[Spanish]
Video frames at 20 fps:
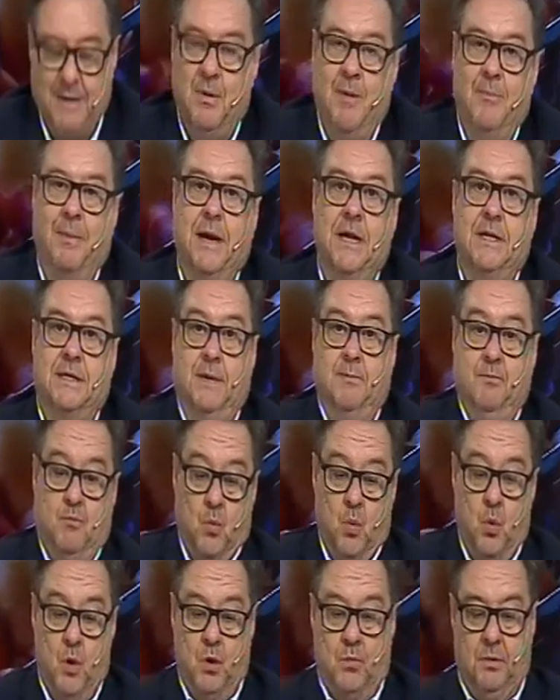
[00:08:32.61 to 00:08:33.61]
me parece
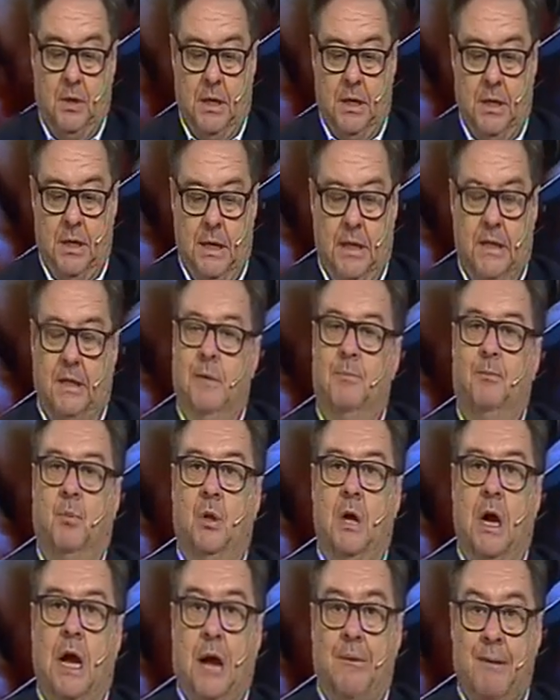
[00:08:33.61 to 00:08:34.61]
muy bien, es
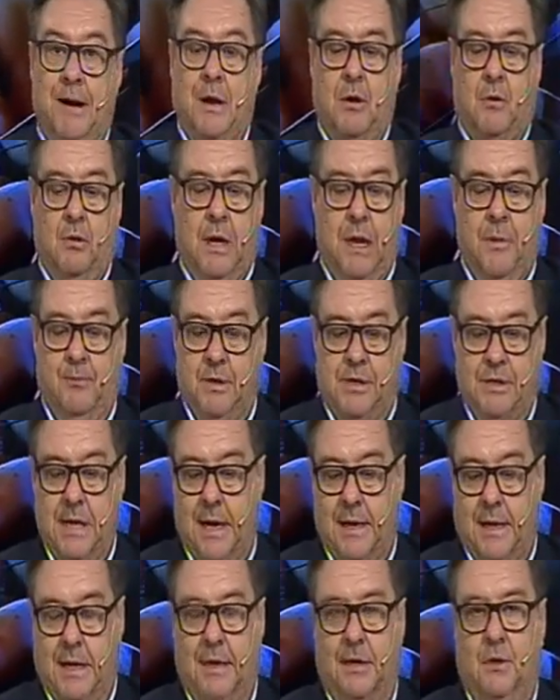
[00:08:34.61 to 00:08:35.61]
tiempo de acabar con las
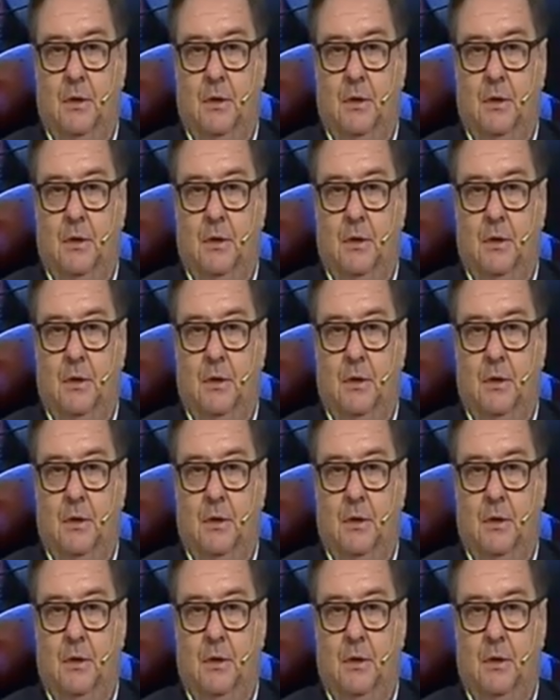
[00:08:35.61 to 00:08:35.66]
pizarras,